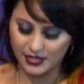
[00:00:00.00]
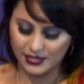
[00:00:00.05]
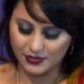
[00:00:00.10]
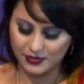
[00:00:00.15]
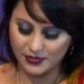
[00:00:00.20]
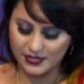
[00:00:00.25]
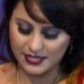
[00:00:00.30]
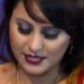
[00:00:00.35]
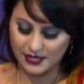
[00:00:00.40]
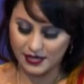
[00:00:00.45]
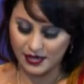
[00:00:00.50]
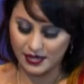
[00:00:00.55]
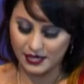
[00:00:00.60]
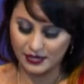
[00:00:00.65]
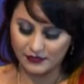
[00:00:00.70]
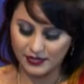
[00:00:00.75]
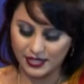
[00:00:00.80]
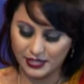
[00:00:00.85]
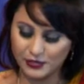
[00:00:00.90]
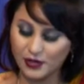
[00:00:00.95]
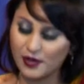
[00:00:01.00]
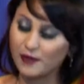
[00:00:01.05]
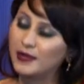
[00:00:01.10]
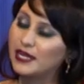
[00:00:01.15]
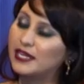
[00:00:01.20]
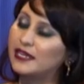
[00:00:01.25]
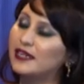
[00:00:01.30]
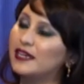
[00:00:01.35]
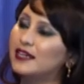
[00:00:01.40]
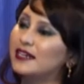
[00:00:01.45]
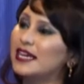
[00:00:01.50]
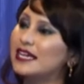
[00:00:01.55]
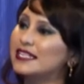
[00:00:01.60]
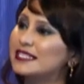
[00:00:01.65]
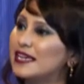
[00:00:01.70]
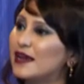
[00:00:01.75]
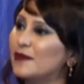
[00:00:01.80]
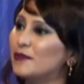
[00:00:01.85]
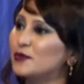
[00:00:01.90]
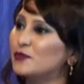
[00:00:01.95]
রিফায়ত হোস রিফায়ত
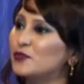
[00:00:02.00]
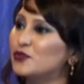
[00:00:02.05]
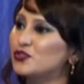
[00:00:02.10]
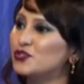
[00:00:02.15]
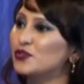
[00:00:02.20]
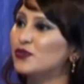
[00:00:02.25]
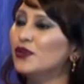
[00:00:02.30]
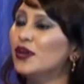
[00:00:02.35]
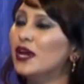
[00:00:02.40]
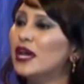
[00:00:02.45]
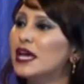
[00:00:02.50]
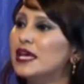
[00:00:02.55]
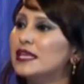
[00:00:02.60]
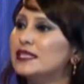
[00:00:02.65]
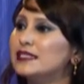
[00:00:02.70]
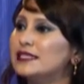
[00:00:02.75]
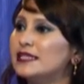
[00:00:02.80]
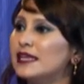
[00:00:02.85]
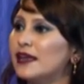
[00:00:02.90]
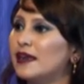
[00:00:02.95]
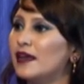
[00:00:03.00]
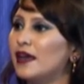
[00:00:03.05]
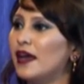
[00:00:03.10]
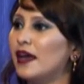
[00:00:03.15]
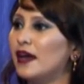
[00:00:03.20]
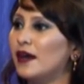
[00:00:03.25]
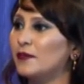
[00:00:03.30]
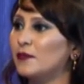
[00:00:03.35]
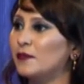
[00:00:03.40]
রহমানের কাছে আমার প্রশ্ন যে